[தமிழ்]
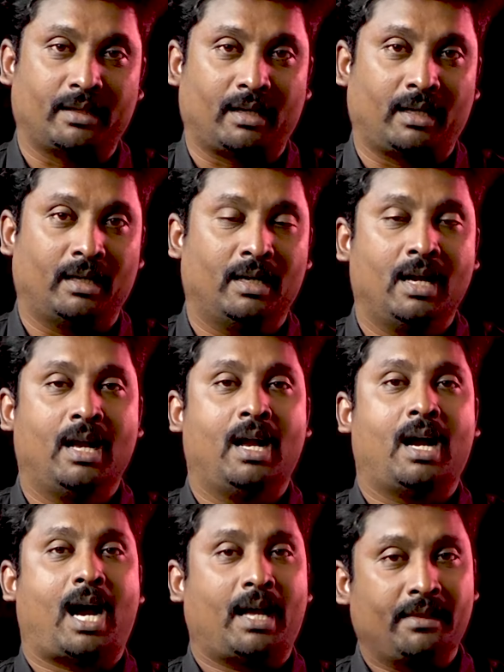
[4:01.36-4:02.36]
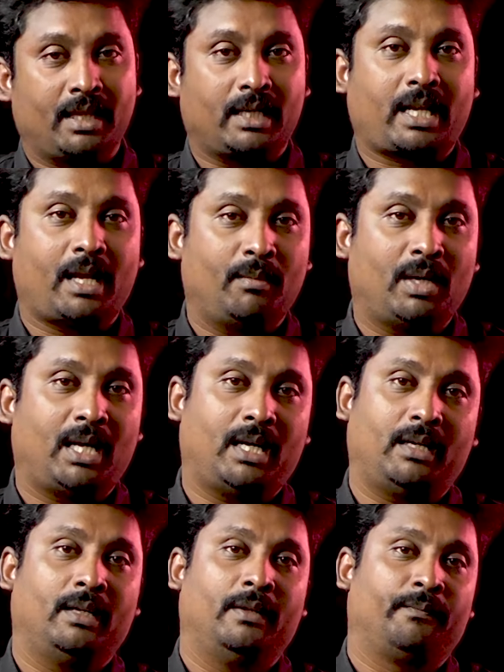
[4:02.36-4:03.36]
இருந்திருக்கு அந்த டைமில்
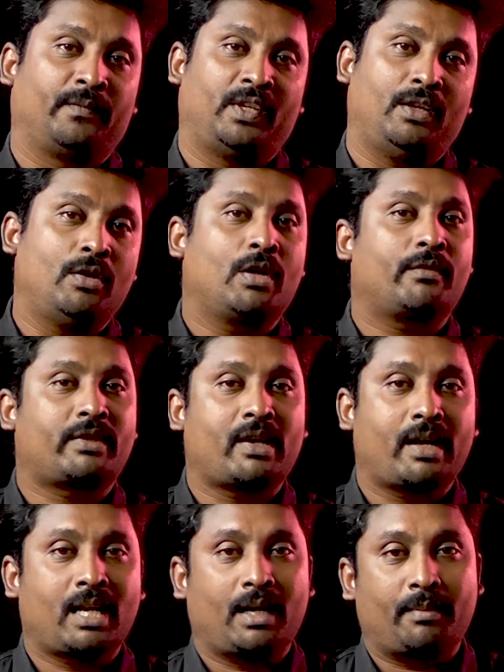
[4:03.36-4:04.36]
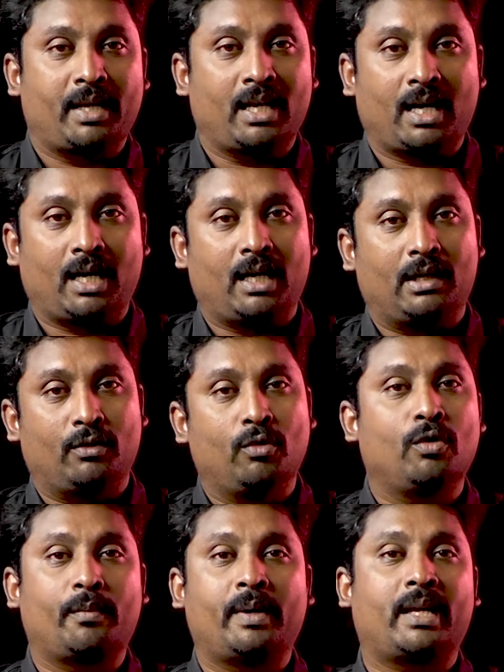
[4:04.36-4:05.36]
இன்னொரு விஷயம் என்ன அப்படின்னா
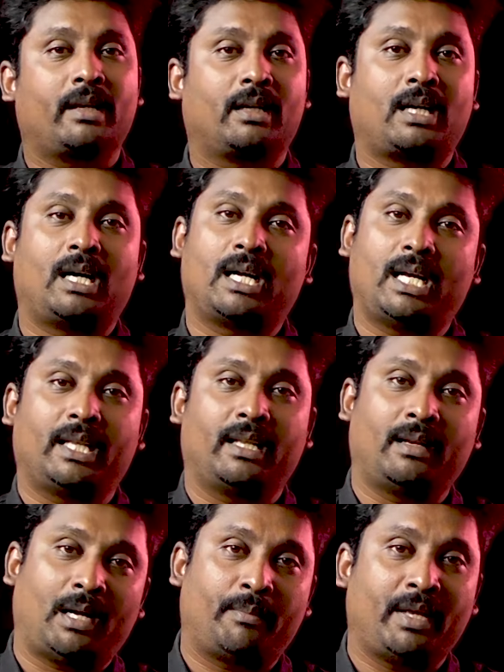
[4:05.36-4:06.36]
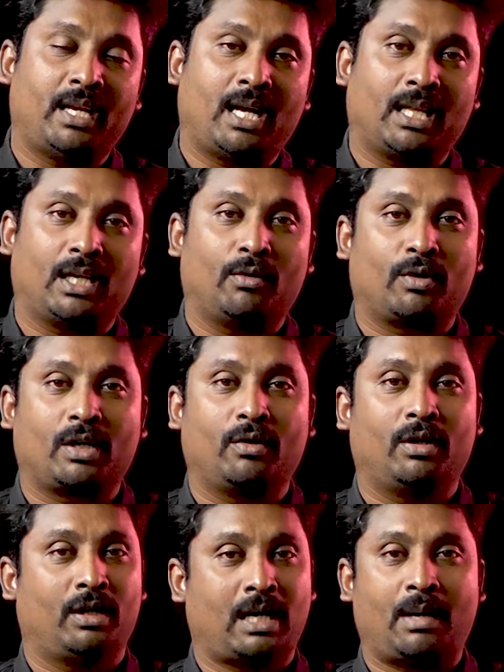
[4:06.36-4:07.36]
நூறு பேர் இருக்காங்க அது அப்படின்னா அதில் ஒரு
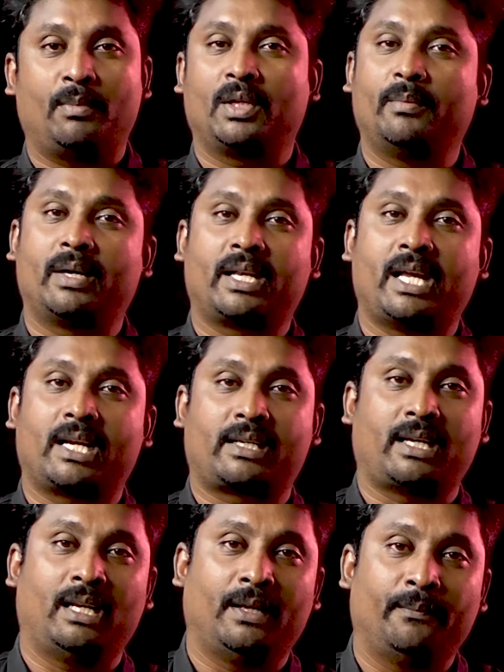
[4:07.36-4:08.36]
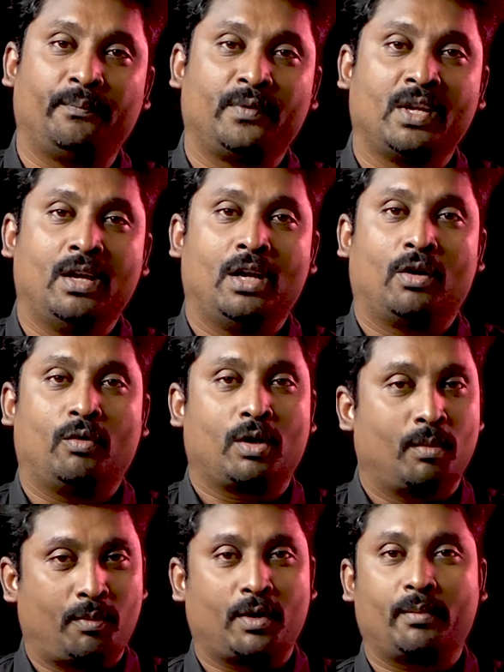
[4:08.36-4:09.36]
ஐம்பது பேர் ஏர்டெல்லு ஒரு
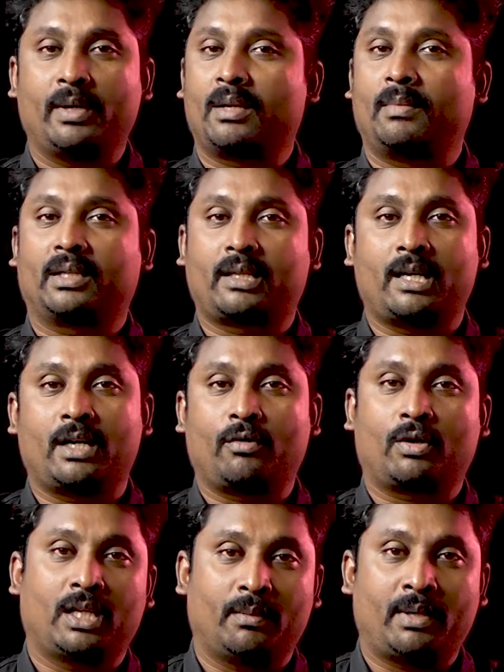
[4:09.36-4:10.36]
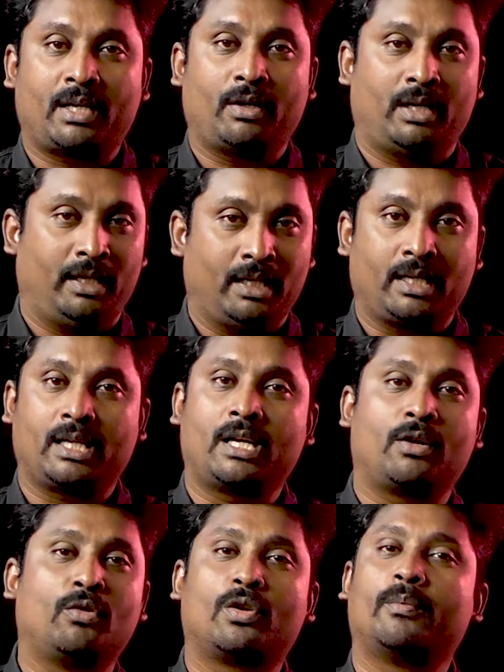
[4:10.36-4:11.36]
முப்பது பேர் மற்ற நெட்ஒர்க் இந்த மாதிரி இருக்கிற
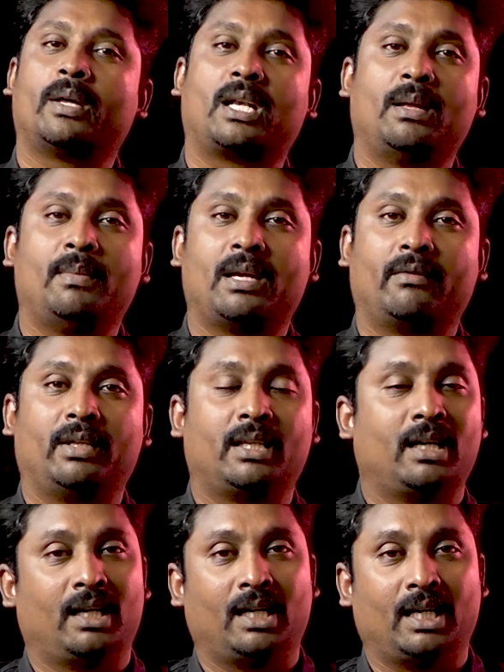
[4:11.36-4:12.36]
நூறு பேர்லேயுமே வந்து